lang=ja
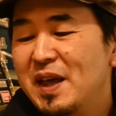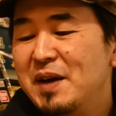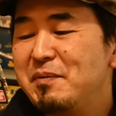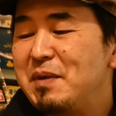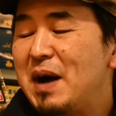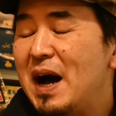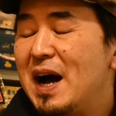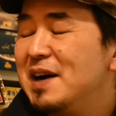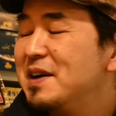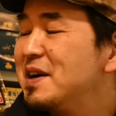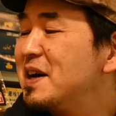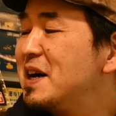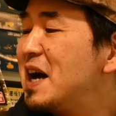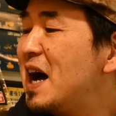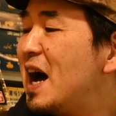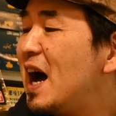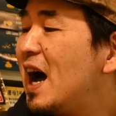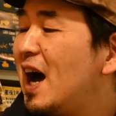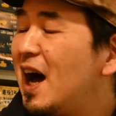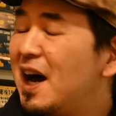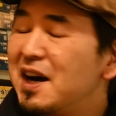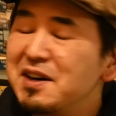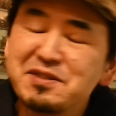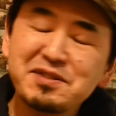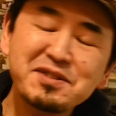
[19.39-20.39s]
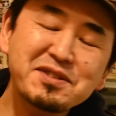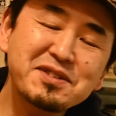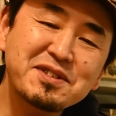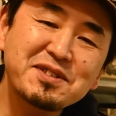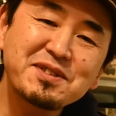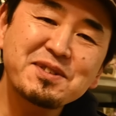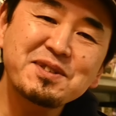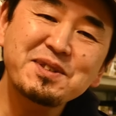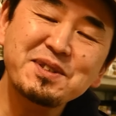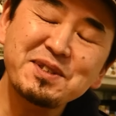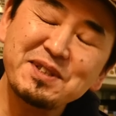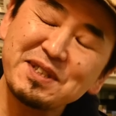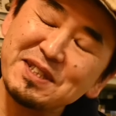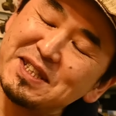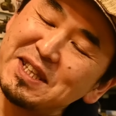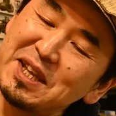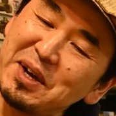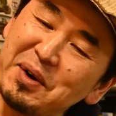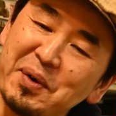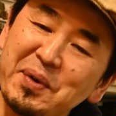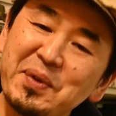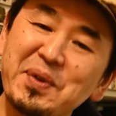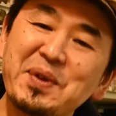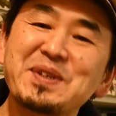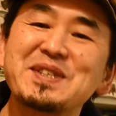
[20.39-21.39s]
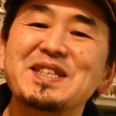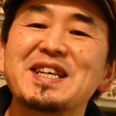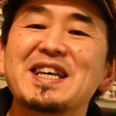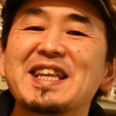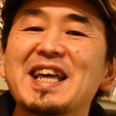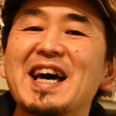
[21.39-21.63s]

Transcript: まあハウトゥーってほどじゃ